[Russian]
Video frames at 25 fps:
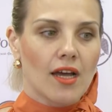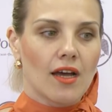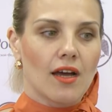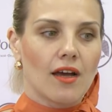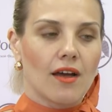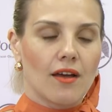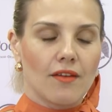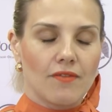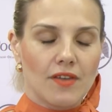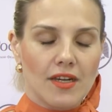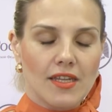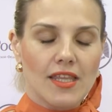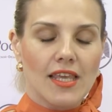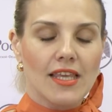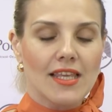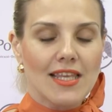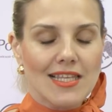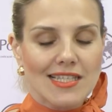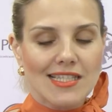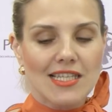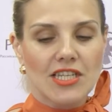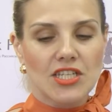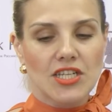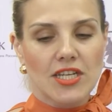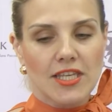а, вернее,
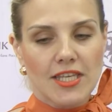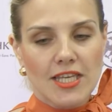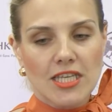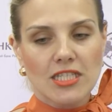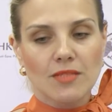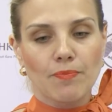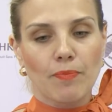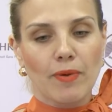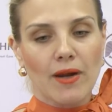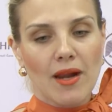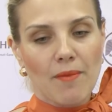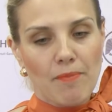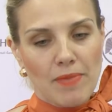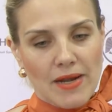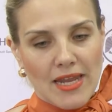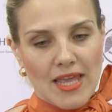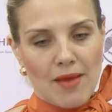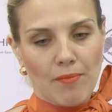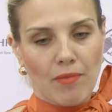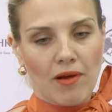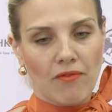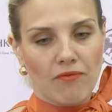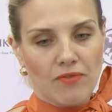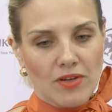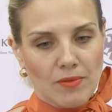если же есть
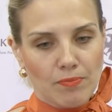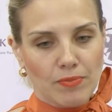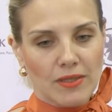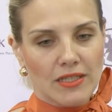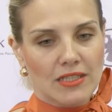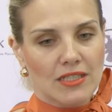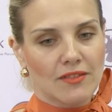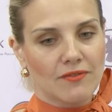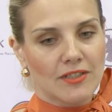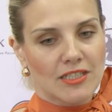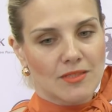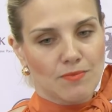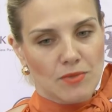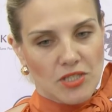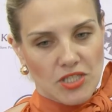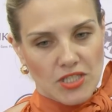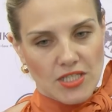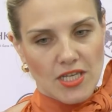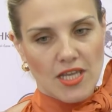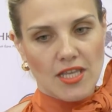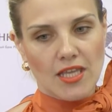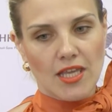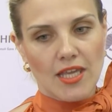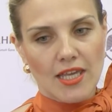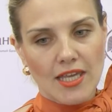проблема в выплате
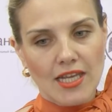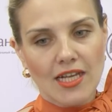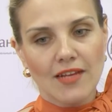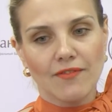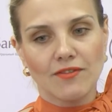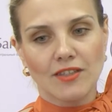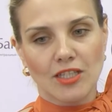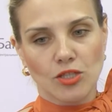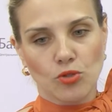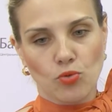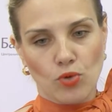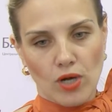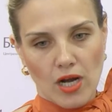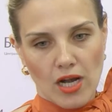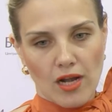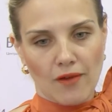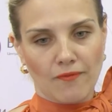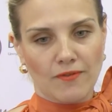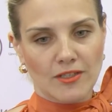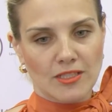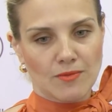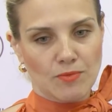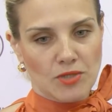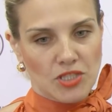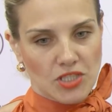возмещения или в
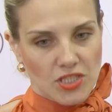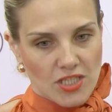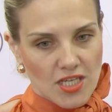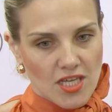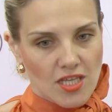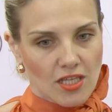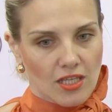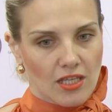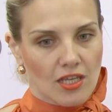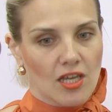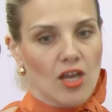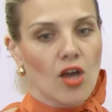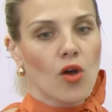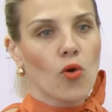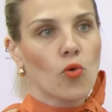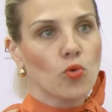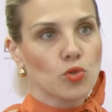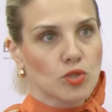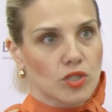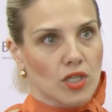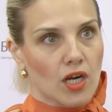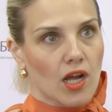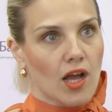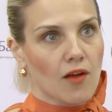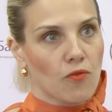натуральном возмещении у
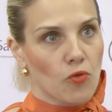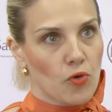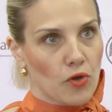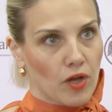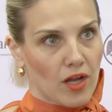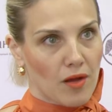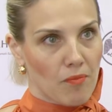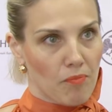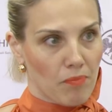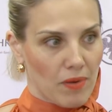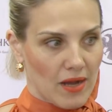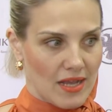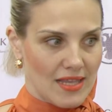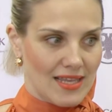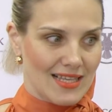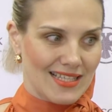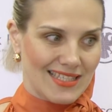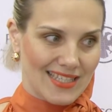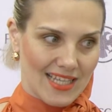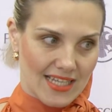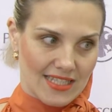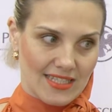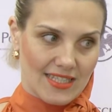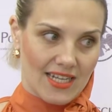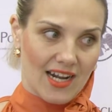страховой компании
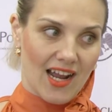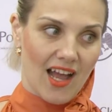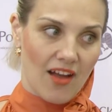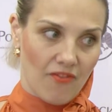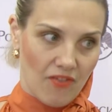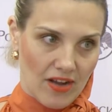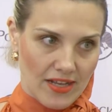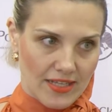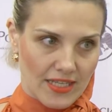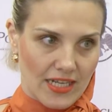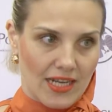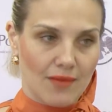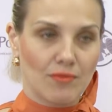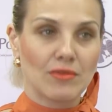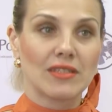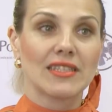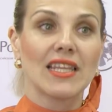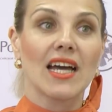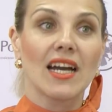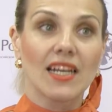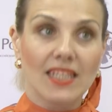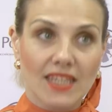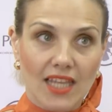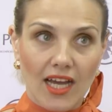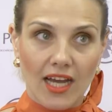со страхователем,
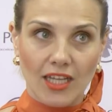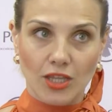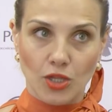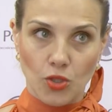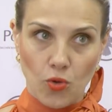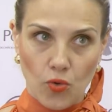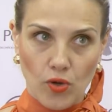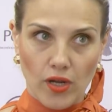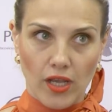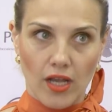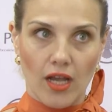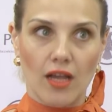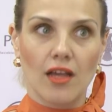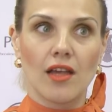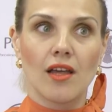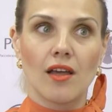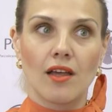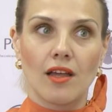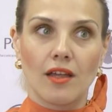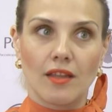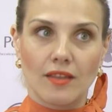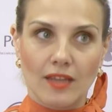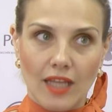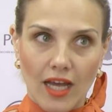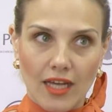тогда только –
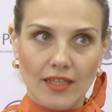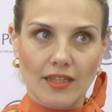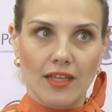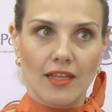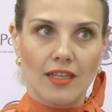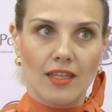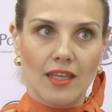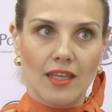надо